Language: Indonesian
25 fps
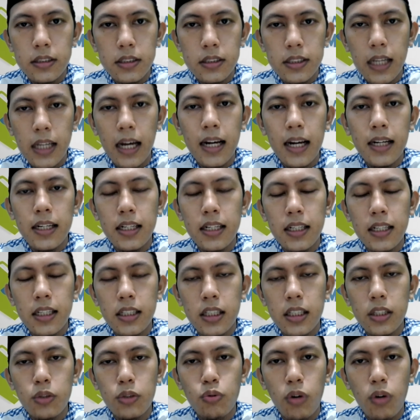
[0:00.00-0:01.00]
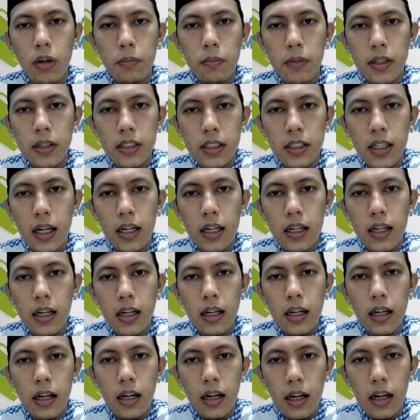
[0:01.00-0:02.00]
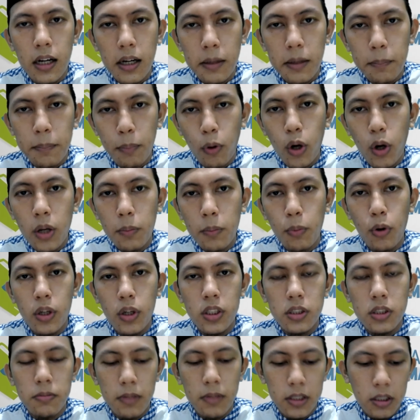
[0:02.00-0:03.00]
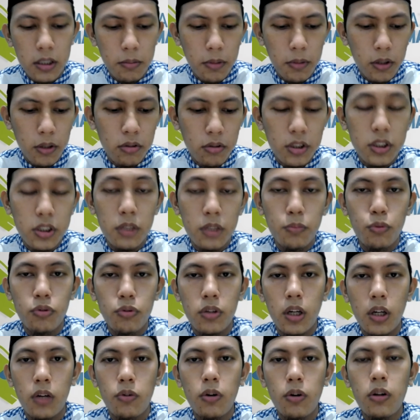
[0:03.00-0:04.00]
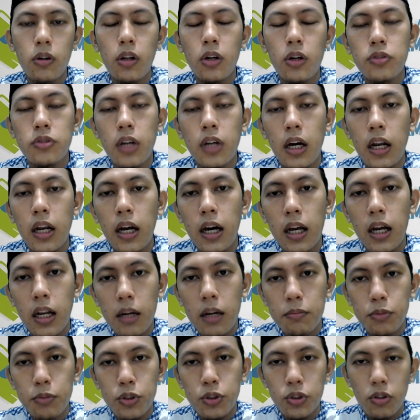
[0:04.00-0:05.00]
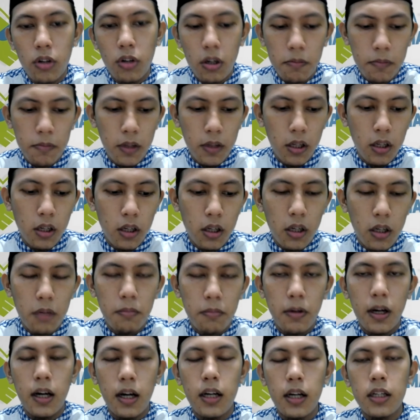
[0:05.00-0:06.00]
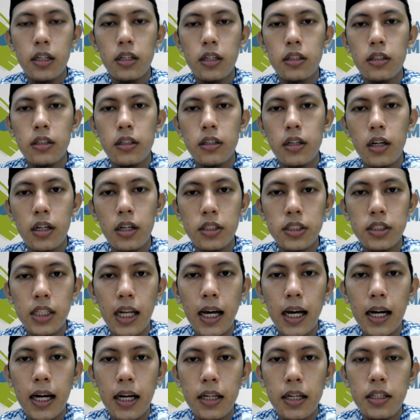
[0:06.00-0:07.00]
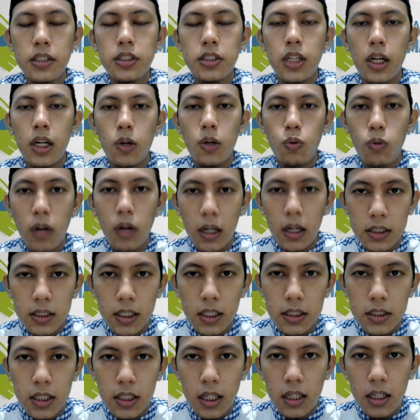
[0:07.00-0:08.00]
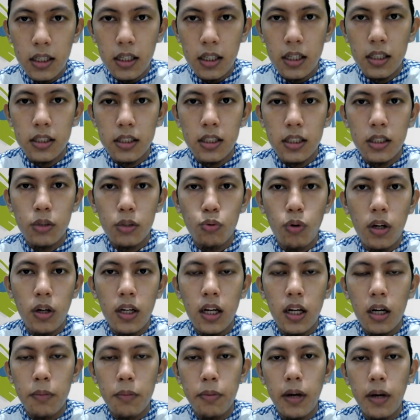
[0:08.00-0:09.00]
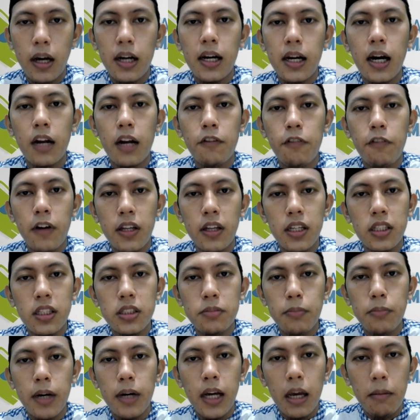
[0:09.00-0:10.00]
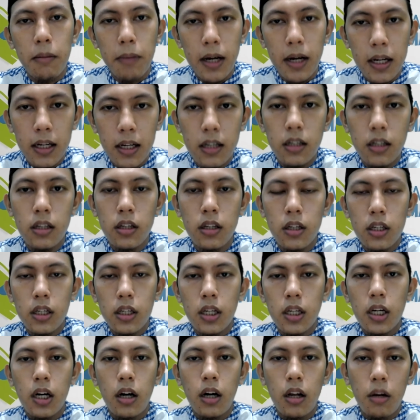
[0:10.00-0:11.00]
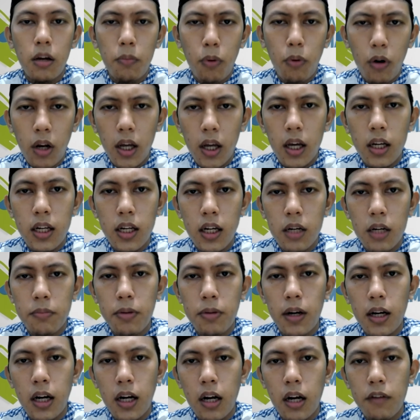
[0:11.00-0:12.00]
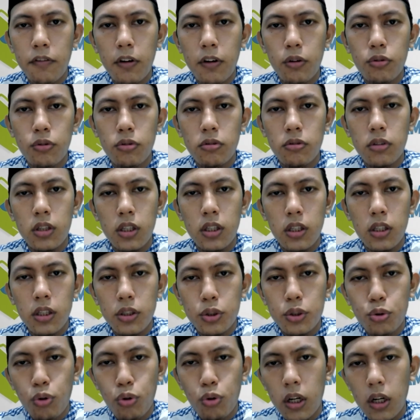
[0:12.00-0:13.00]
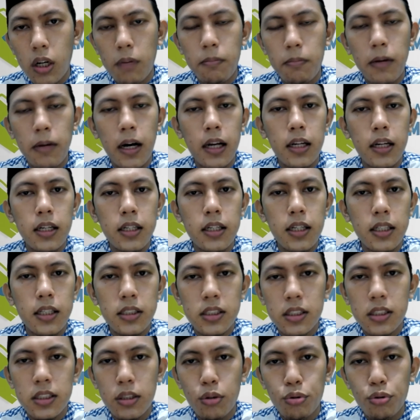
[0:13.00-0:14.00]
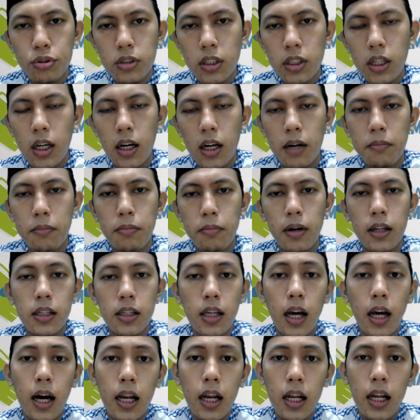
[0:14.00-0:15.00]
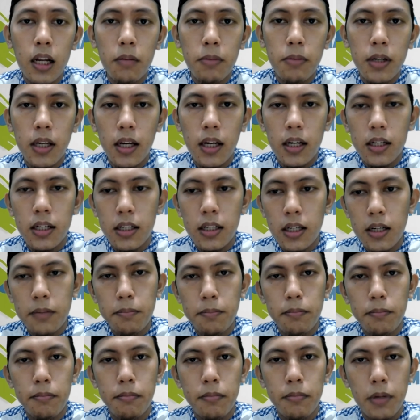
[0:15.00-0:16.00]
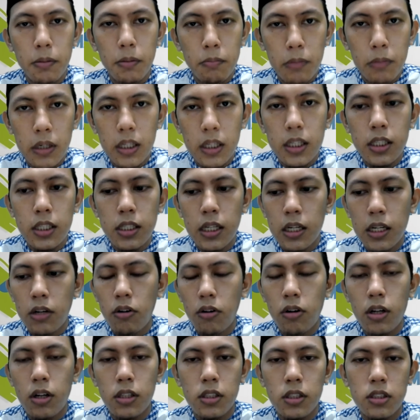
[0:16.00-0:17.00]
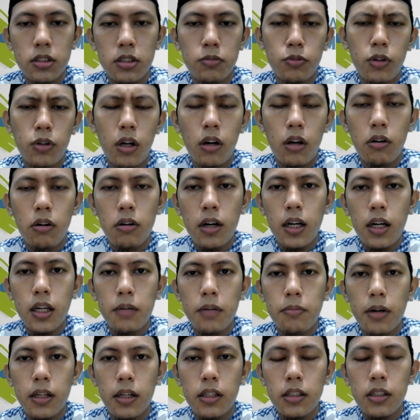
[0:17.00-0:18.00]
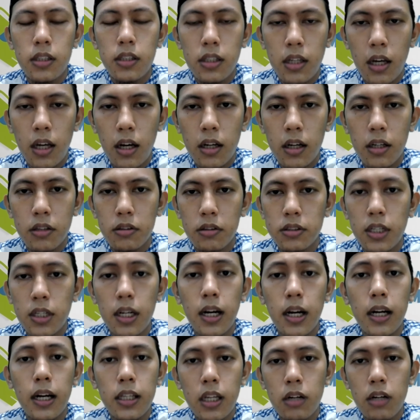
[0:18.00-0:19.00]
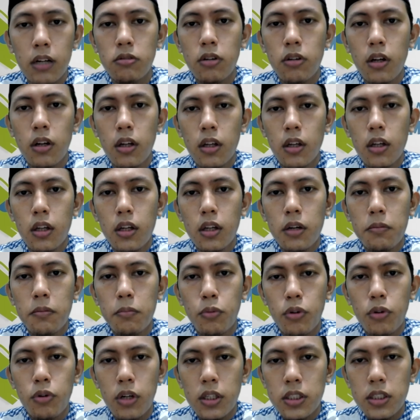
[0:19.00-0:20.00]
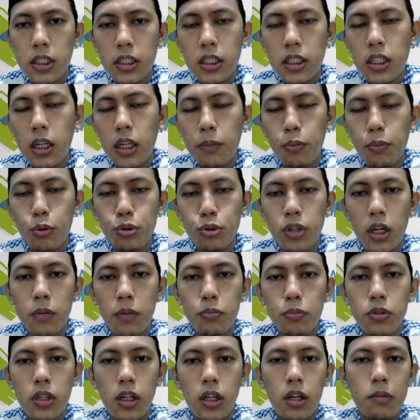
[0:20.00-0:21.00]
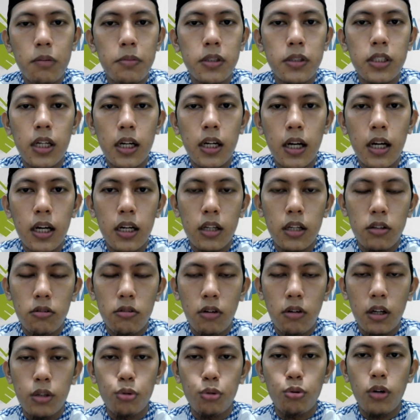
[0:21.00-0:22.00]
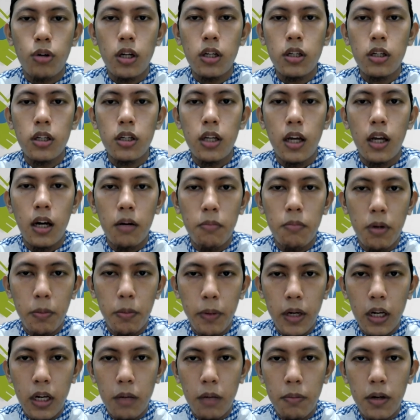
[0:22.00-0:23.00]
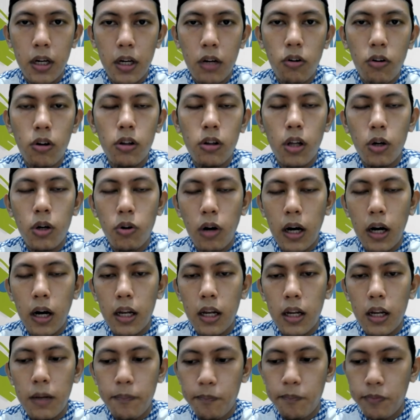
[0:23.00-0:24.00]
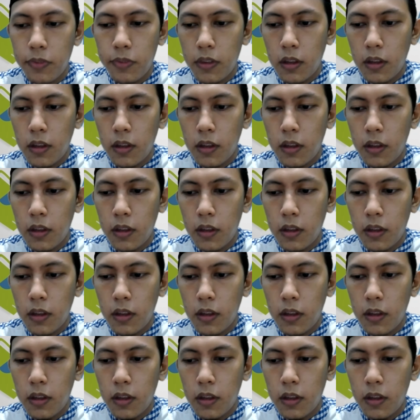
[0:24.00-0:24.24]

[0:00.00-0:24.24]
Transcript: syarat dan ketentuan biasanya ada poin-poin semacam itu disebutkan Allah taala alam bisawab maka silahkan dicek ulang saja ketentuan dari pihak kanvanya bagaimana kalau boleh dari pihak kanva untuk dijual kembali dan seterusnya ya berarti halal bagi anda membeli dari orang tersebut. Kalau enggak ya berarti tidak. Gitu. Saya enggak tahu. Mungkin saja tiap perusahaan punya kebijakan atau aturan yang berbeda-beda. Wallahu a'lam.